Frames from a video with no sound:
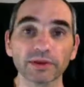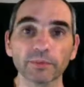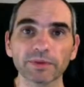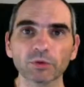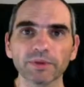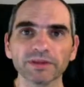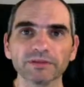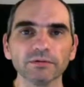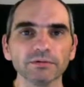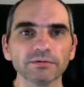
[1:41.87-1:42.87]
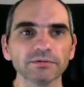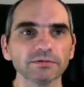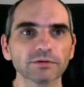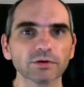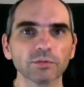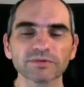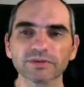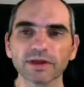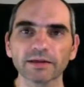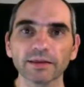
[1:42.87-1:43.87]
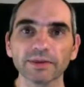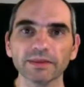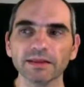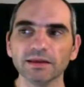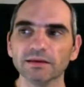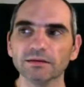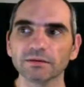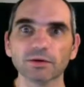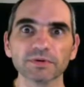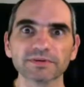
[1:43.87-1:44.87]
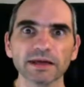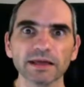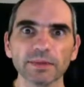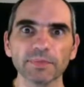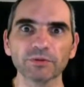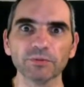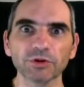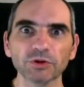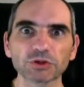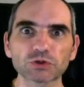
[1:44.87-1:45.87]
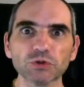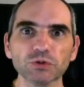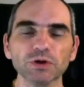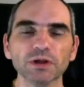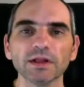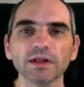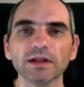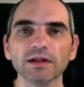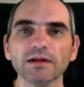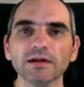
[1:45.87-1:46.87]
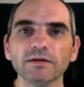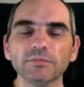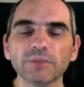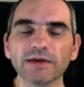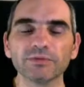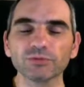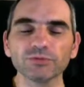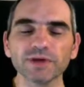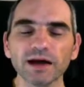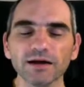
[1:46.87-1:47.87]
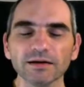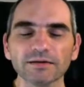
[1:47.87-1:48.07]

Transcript: il n'y a pas de compétences Comment ça, il n'y a pas de dés Comment ça, il n'y a pas de meneur de jeu Bref, tout ça,